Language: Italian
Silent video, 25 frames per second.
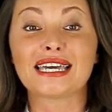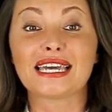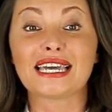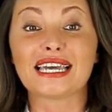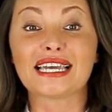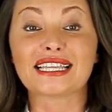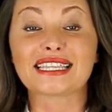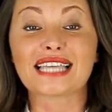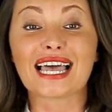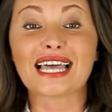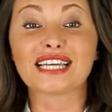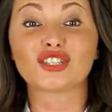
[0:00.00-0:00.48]

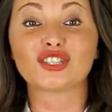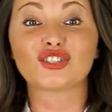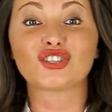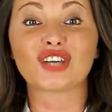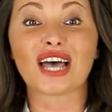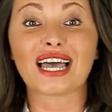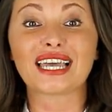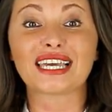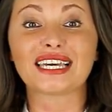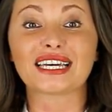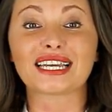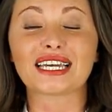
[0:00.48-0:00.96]
ed è
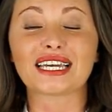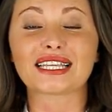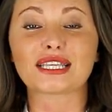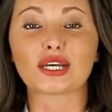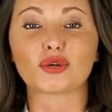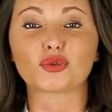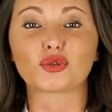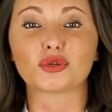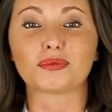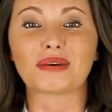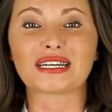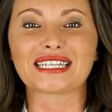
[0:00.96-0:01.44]
già in rete
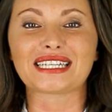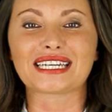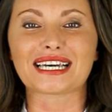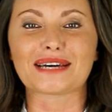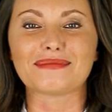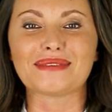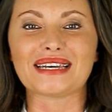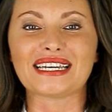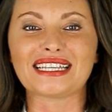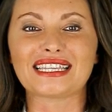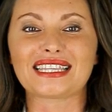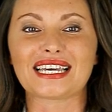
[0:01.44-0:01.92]

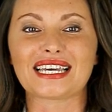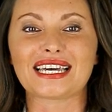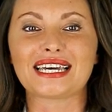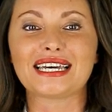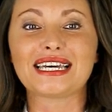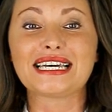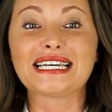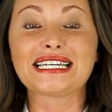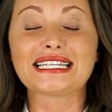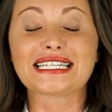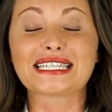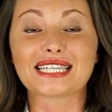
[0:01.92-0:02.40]

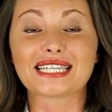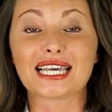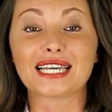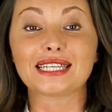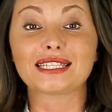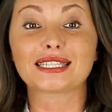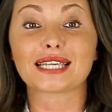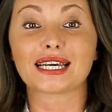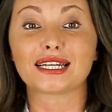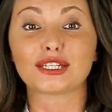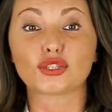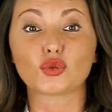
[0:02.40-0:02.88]
automaticamente
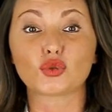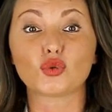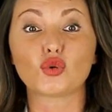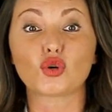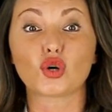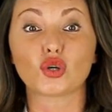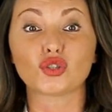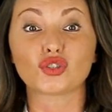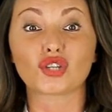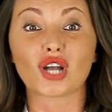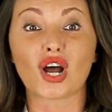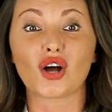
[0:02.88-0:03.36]
senza nessun
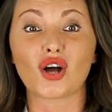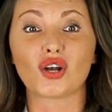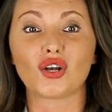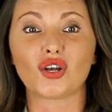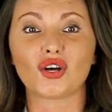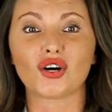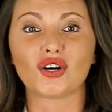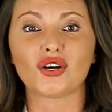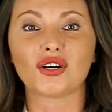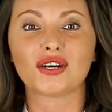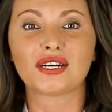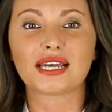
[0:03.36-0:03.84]

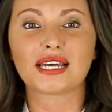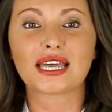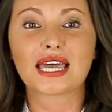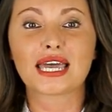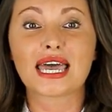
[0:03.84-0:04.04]
controllo?